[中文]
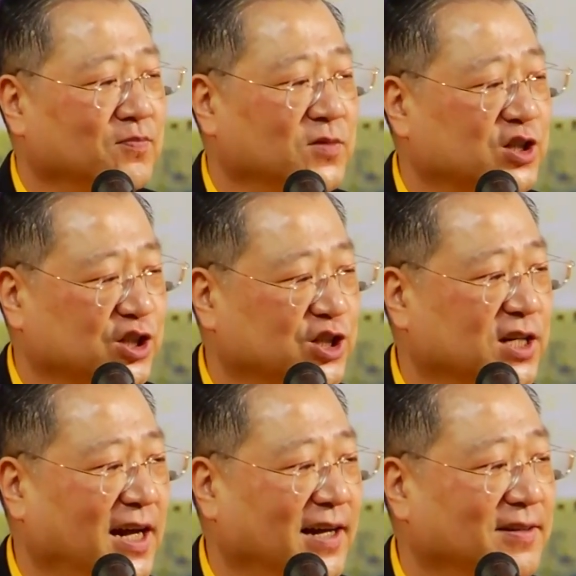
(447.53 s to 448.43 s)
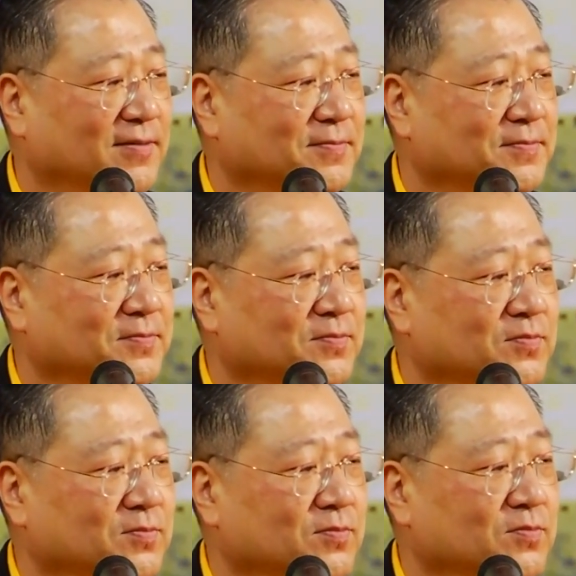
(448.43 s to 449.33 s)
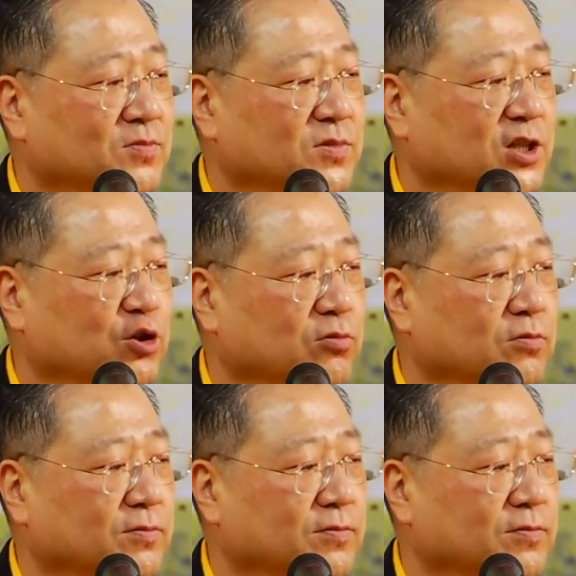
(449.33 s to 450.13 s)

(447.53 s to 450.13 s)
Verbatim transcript: 你仔细看，集中。